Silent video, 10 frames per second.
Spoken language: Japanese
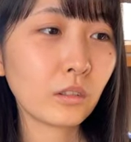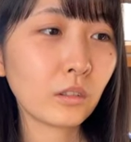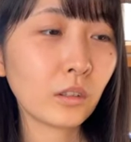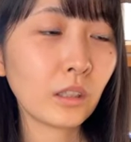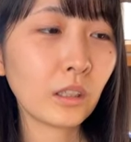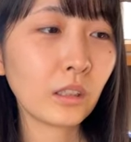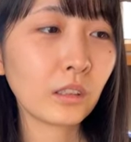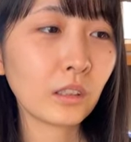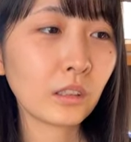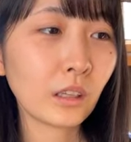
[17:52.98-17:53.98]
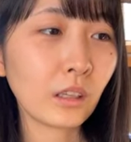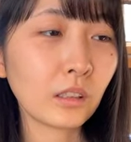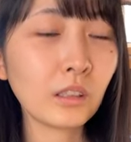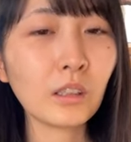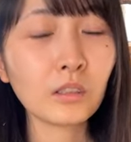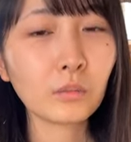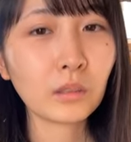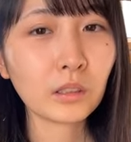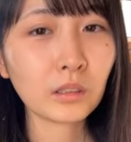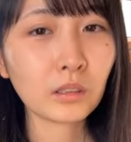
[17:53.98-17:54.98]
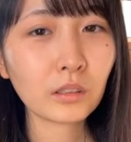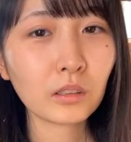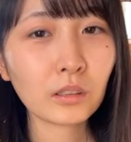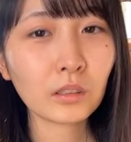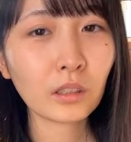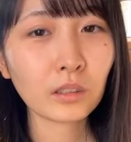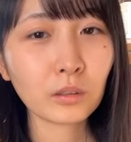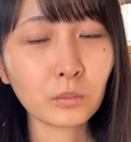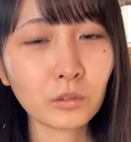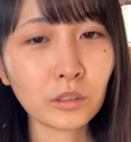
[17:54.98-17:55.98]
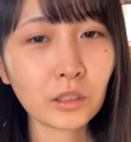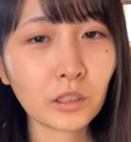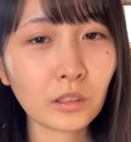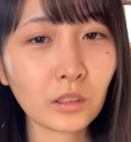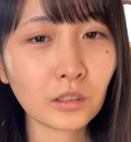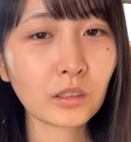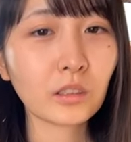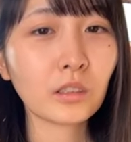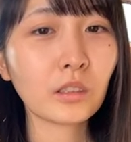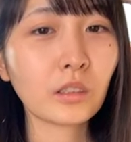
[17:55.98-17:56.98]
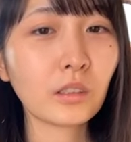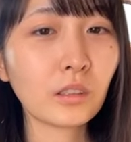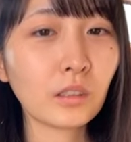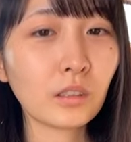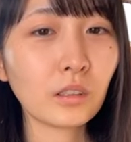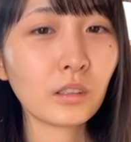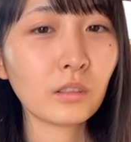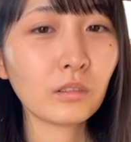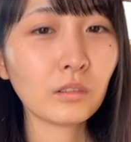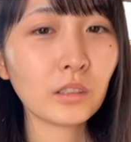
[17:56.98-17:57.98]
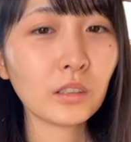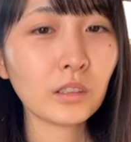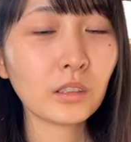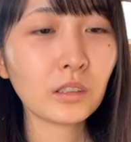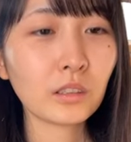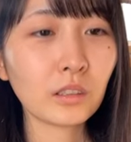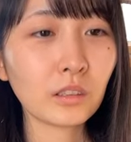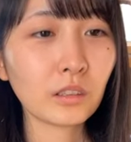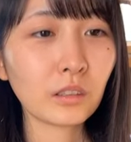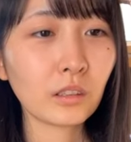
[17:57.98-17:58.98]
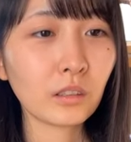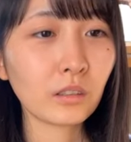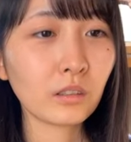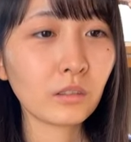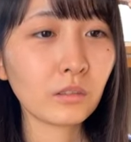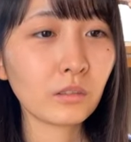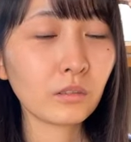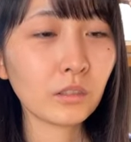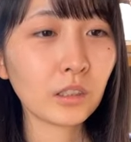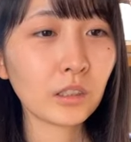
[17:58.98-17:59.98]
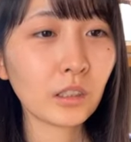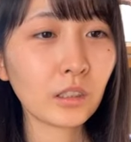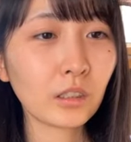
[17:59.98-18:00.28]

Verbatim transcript: 添えられてたハリネズミたちも美味しかったし美味しいってなって美味しかっ